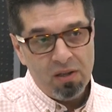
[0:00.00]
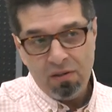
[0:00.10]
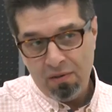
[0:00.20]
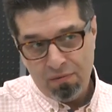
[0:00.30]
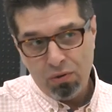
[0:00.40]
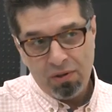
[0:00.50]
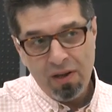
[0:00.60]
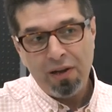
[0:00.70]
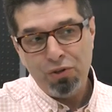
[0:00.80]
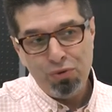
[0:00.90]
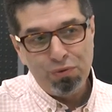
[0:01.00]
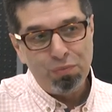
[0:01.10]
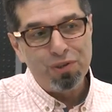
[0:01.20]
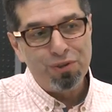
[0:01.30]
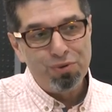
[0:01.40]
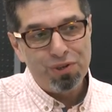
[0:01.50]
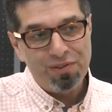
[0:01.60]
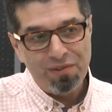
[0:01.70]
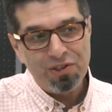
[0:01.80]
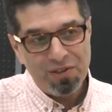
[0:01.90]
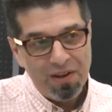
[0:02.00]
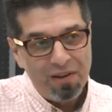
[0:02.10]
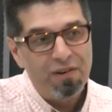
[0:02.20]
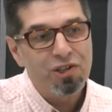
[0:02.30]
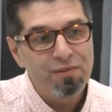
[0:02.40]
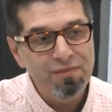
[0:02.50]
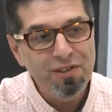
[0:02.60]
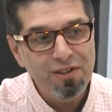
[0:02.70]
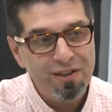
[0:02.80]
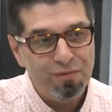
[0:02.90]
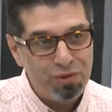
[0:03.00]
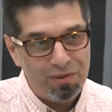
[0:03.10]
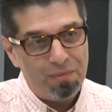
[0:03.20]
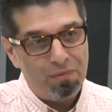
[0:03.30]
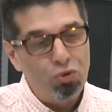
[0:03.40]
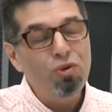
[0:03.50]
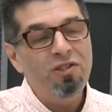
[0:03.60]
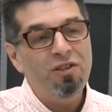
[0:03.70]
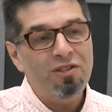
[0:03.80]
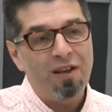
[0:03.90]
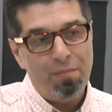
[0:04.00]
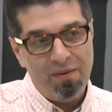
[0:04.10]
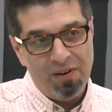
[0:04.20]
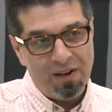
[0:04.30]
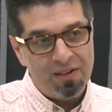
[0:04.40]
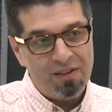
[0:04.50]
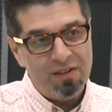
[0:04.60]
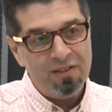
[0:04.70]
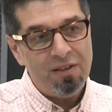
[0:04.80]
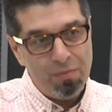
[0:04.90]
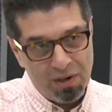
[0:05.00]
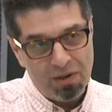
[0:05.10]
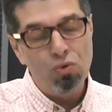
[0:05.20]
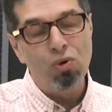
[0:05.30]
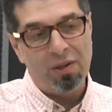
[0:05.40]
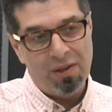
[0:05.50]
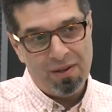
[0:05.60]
есть. И все-таки я хочу вот послушать ваше, ваше видение вот туристической привлекательности именно города